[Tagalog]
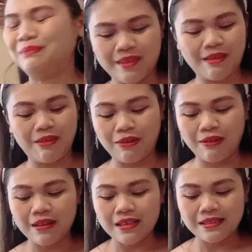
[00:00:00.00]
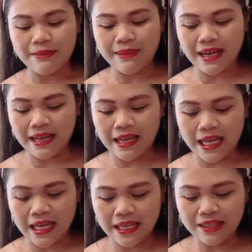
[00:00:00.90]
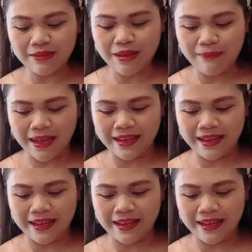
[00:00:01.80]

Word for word: Oh, sa mga, ito naman,